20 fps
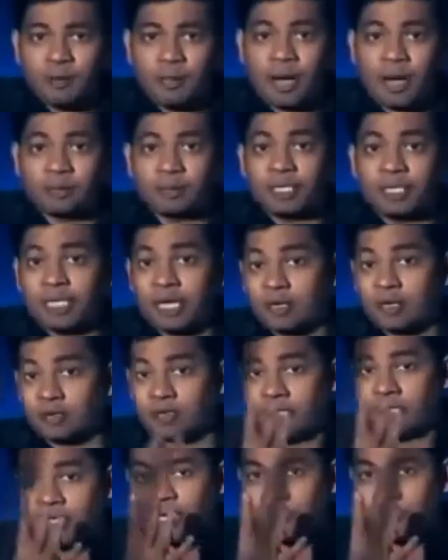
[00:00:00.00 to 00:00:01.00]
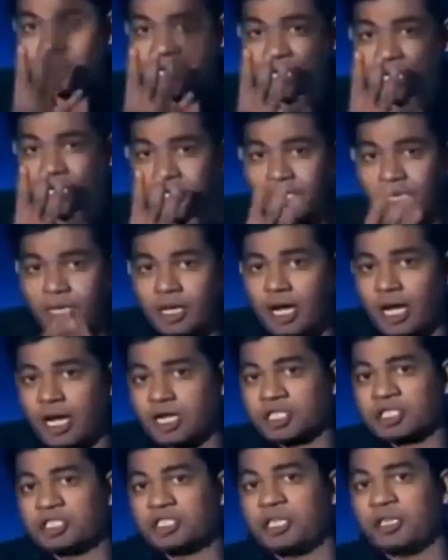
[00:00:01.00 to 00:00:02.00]
ভাবতে থাকুন চার মিনিট
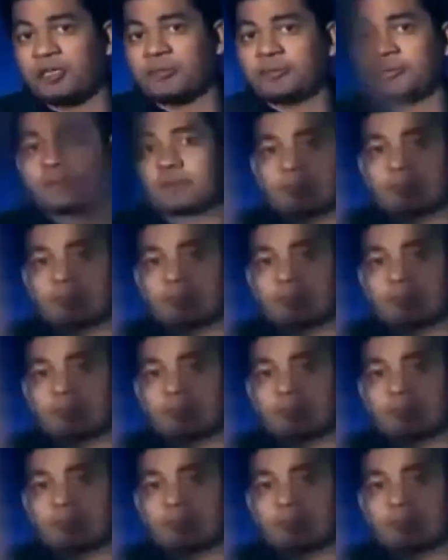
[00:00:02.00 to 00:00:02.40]
আসছি